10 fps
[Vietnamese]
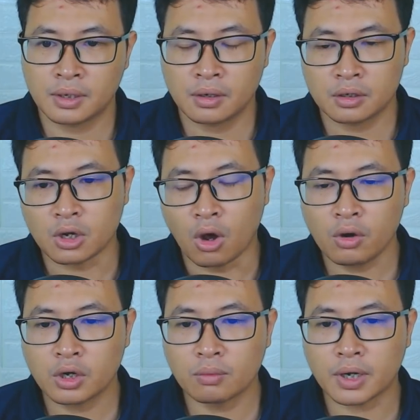
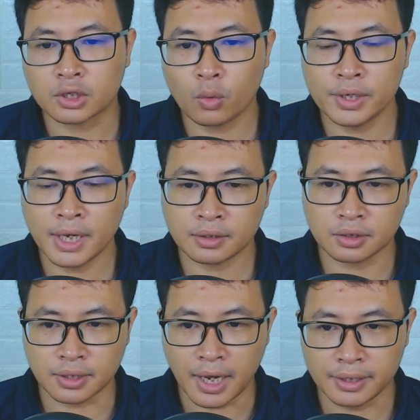Nó không cần có uy năng
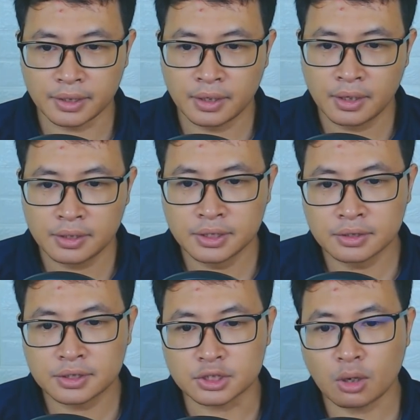cường đại
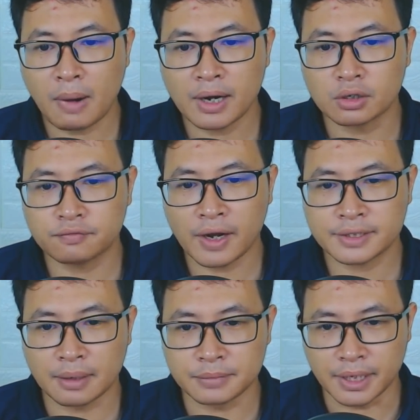Nhưng chỉ sau ba đợt va
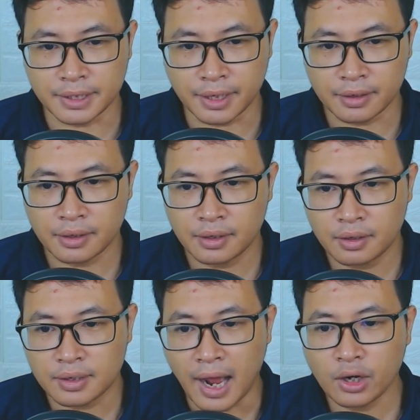chạm nhẹ nhẹ
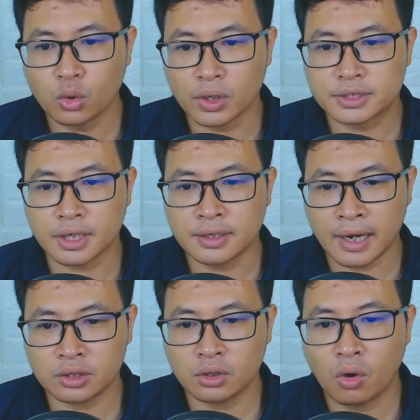Đã đủ để chấn
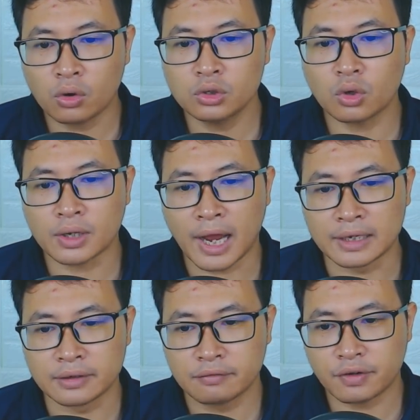nát hỗn độn
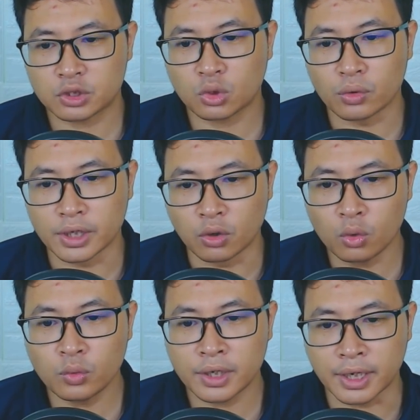hài Và tổ đình
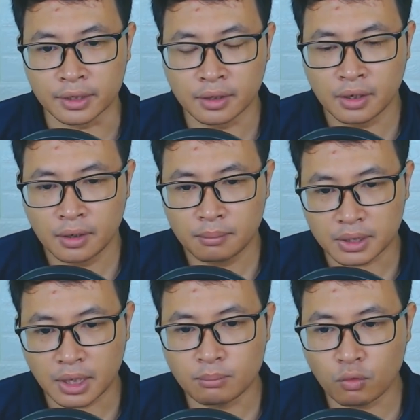hỗn nguyên đỉnh
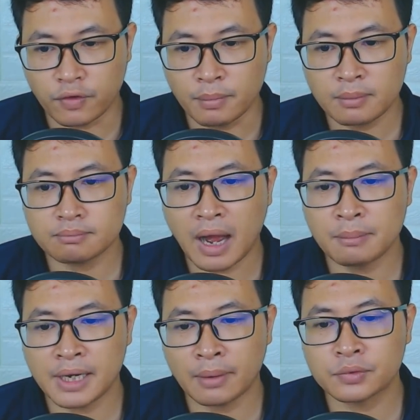mà tần mục phải mất
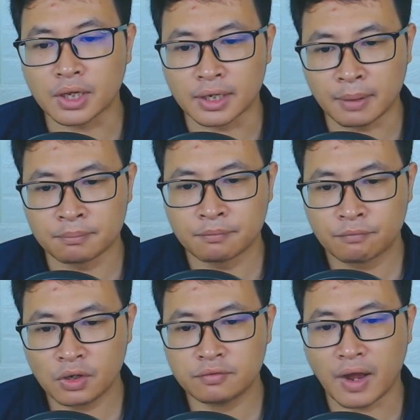35 tỷ năm
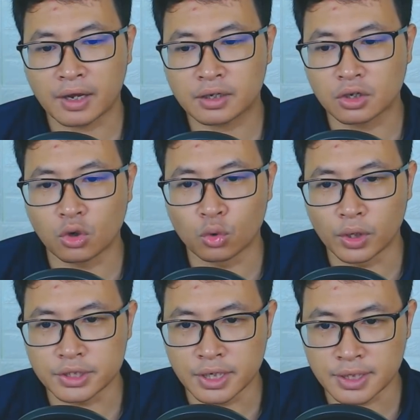Vất vả cực khổ
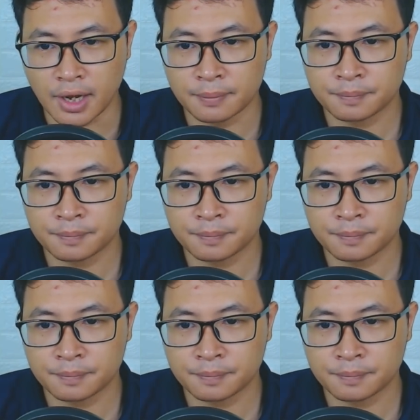luyện chế ra